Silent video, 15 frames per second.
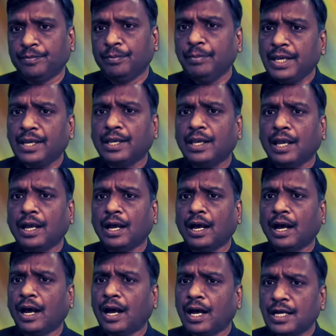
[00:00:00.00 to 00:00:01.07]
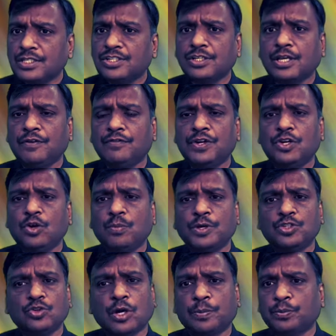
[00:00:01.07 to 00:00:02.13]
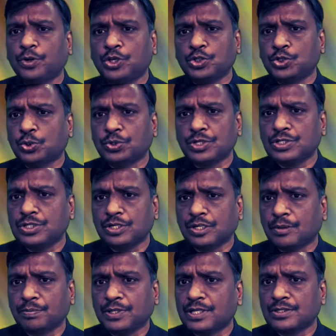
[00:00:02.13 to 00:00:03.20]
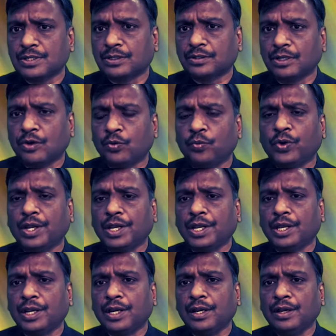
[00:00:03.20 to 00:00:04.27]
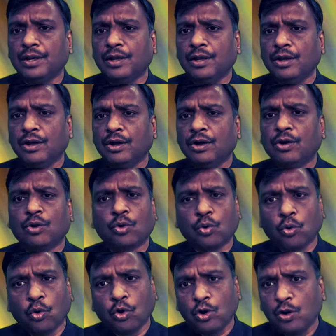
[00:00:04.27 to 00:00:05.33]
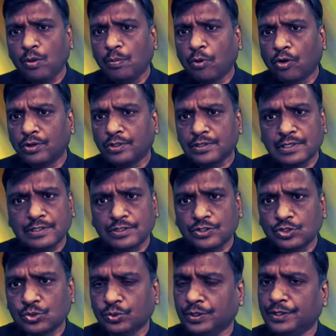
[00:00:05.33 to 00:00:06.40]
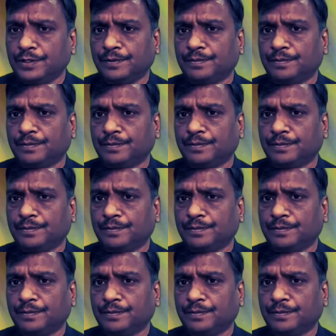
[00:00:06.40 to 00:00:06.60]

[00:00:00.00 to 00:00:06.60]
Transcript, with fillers: मैं आज के वीडियो में जो आपको एक छोटी सी टिप दे सकता हूं वह है रोल मॉडल्स चुनिए